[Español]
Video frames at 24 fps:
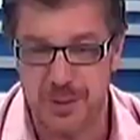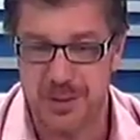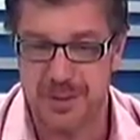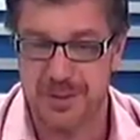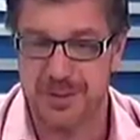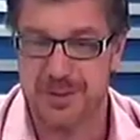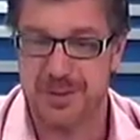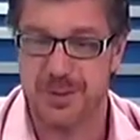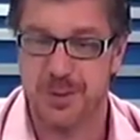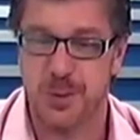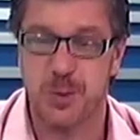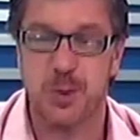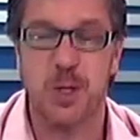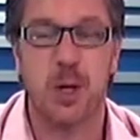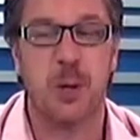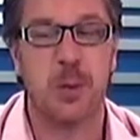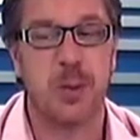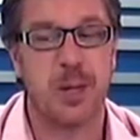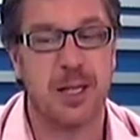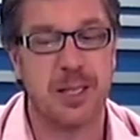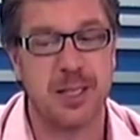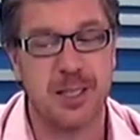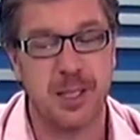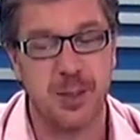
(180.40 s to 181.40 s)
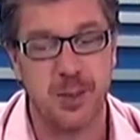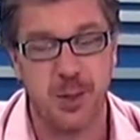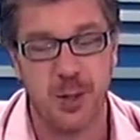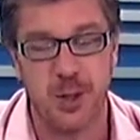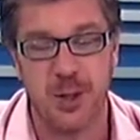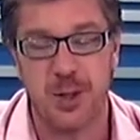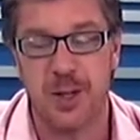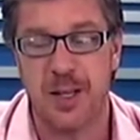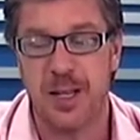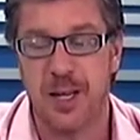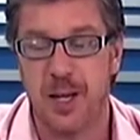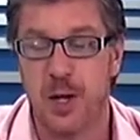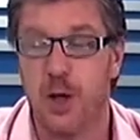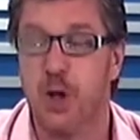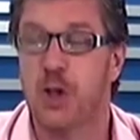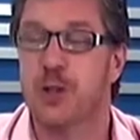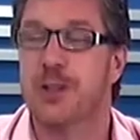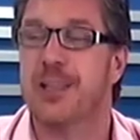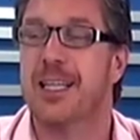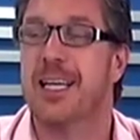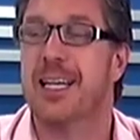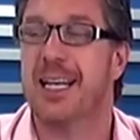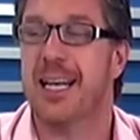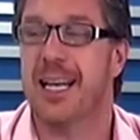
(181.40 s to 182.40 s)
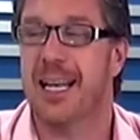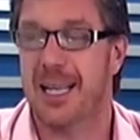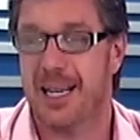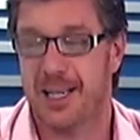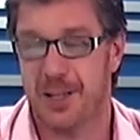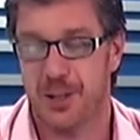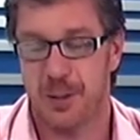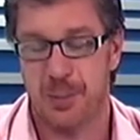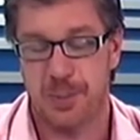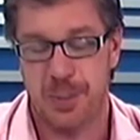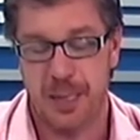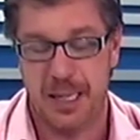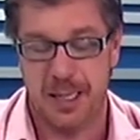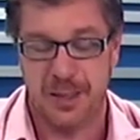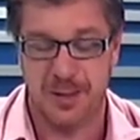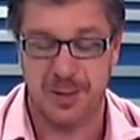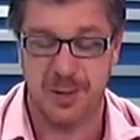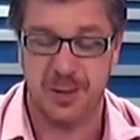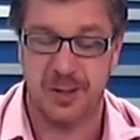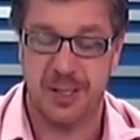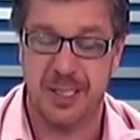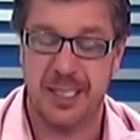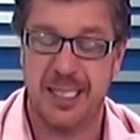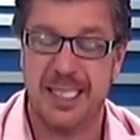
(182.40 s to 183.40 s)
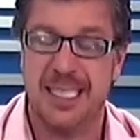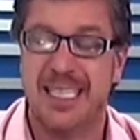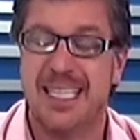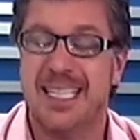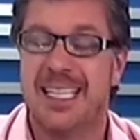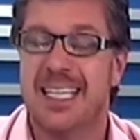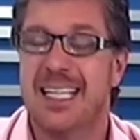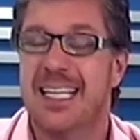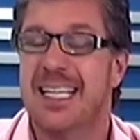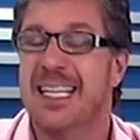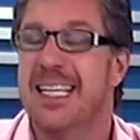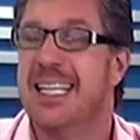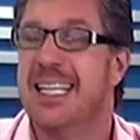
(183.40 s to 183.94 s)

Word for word: un, objetivo no tan a largo plazo. ¿eh? Fagot